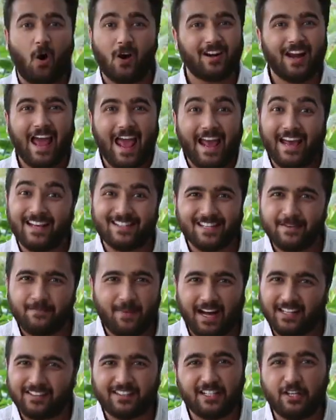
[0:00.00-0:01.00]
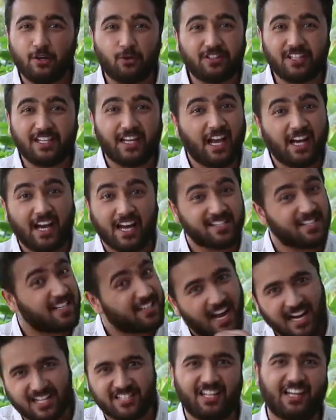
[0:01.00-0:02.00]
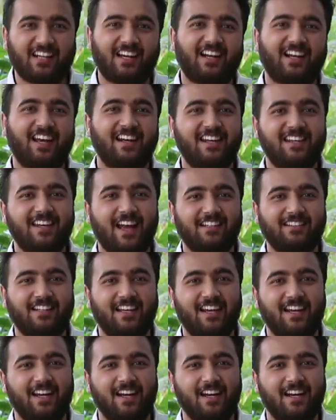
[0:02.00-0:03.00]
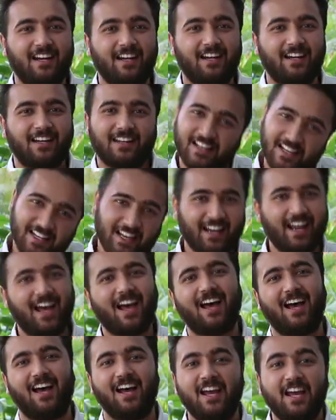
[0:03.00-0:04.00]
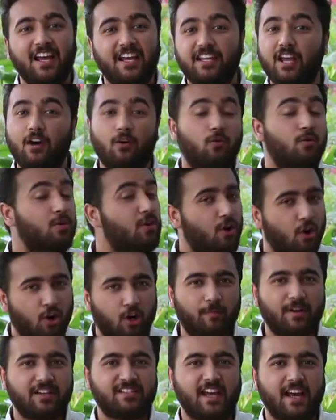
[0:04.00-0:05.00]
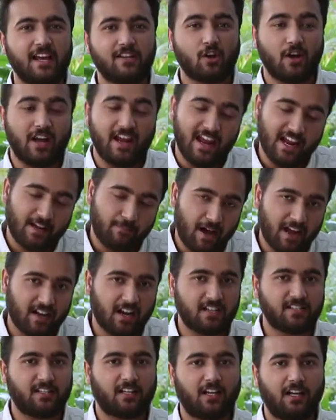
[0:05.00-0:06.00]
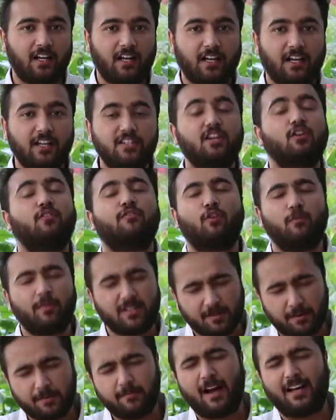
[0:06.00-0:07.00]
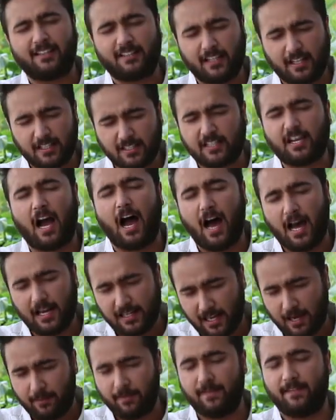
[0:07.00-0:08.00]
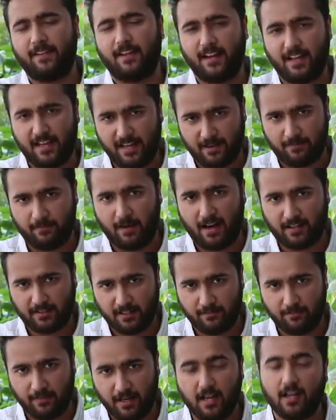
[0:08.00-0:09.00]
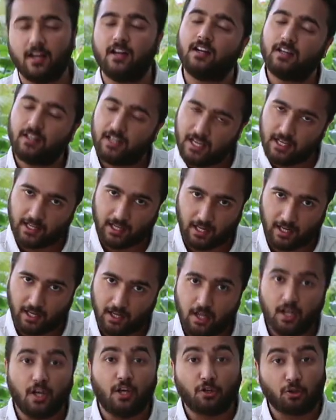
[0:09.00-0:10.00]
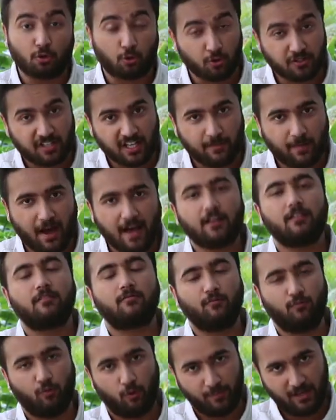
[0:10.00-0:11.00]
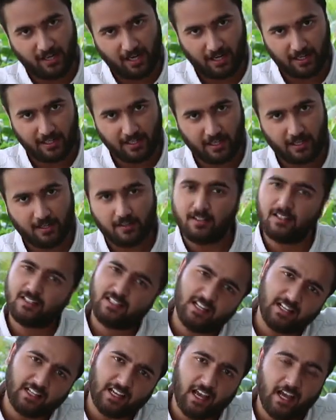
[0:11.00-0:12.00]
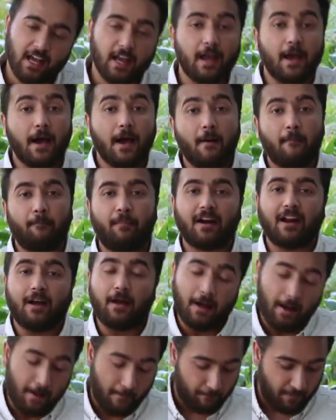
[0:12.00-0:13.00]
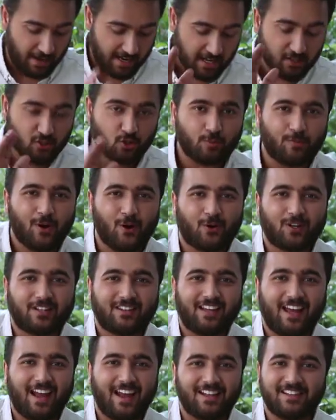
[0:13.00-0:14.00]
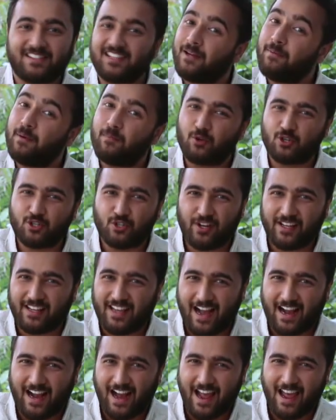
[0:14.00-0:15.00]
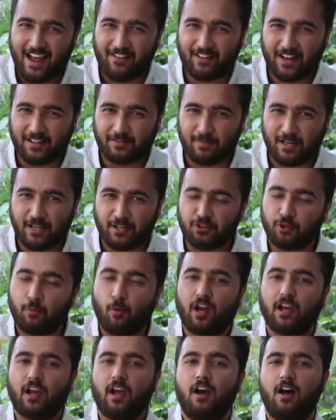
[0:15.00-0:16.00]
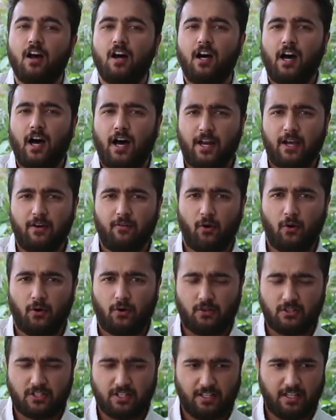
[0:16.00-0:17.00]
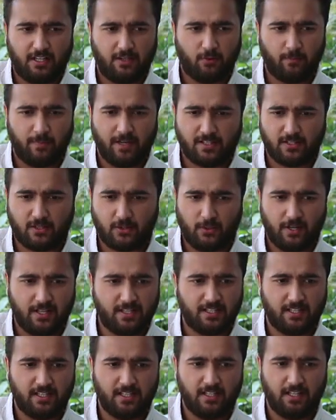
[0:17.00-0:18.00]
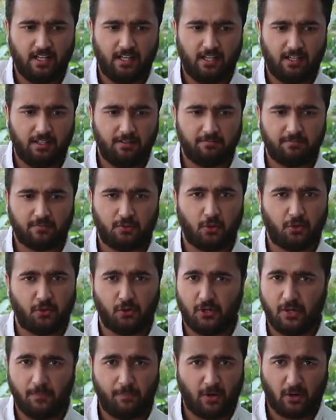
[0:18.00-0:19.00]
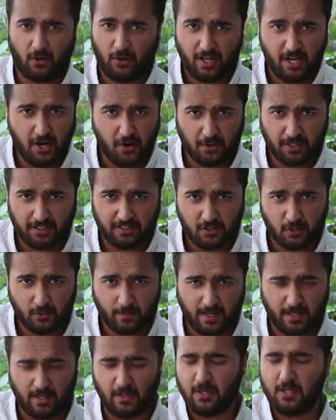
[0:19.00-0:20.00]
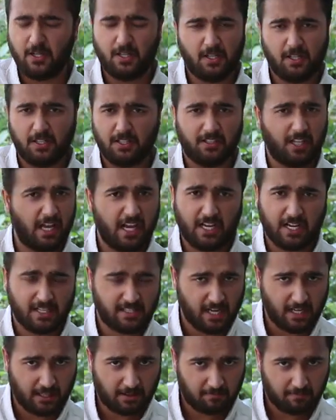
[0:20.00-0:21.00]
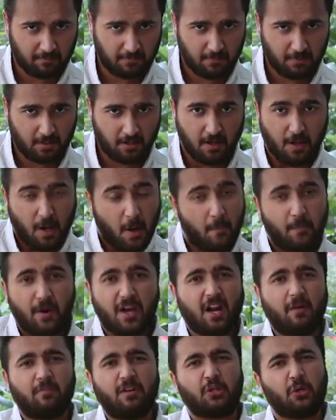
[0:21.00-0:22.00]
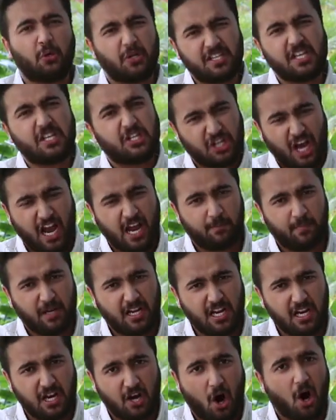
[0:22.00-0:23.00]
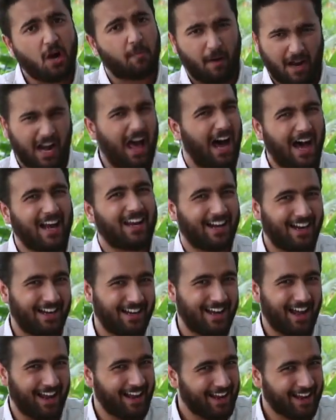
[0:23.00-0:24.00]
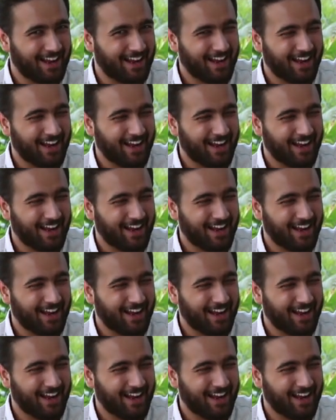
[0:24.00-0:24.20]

और ना ऐसी बात नहीं होती ये घर से नाश्ता करके नहीं आते ठीक है ना ये उन लोगों में से हैं जो एक बार नाश्ता कर लेंगे चलो वो भी समझ में आता है कि खा लिया बंदे ने एक बार दिन में ठीक है दूसरी बात वो भी खा लिया ठीक है पर भैया सुबह उठते हैं इनसे कभी पूछ लो ना क्या खाया है व्रत में तो बोलेंगे अरे वो कुछ नहीं वो बस थोड़ी सी कुट्टू की पकौड़ियाँ हो गई थी सुबह दही के साथ फिर हमने थोड़ी सी चाय पी और फराहार कर लिया है